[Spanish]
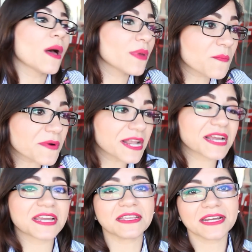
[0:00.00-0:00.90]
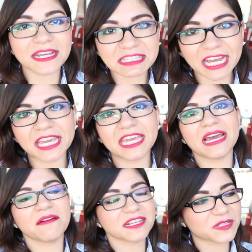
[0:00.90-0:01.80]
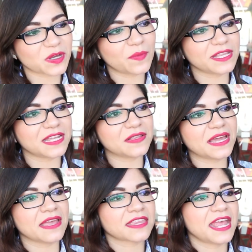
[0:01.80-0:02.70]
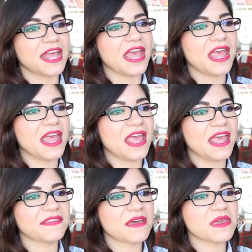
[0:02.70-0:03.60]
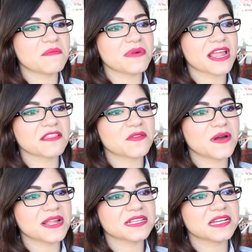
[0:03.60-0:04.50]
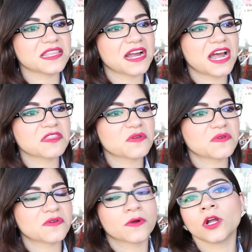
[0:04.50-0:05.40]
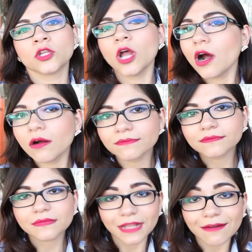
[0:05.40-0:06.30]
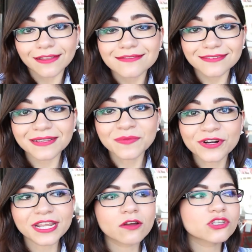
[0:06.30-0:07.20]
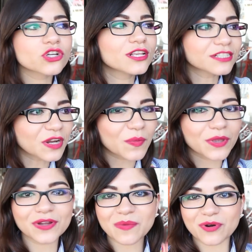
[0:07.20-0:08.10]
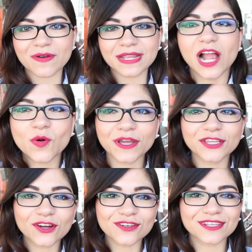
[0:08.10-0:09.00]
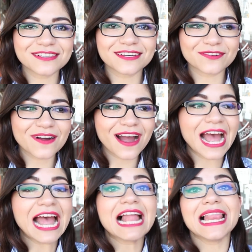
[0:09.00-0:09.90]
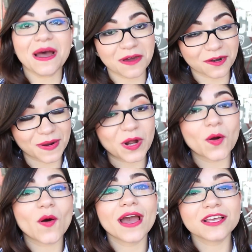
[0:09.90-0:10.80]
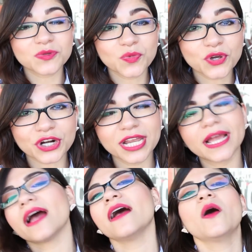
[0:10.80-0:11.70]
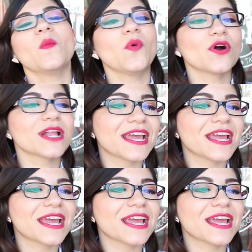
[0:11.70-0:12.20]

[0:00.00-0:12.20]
También para la gente que está ahí a veces comentando que, eh, está bien barato, han de ser de gato. No, la verdad es que están muy ricos, yo les recomiendo que prueben el huevito con salsa roja, la barbacoa es muy rica, por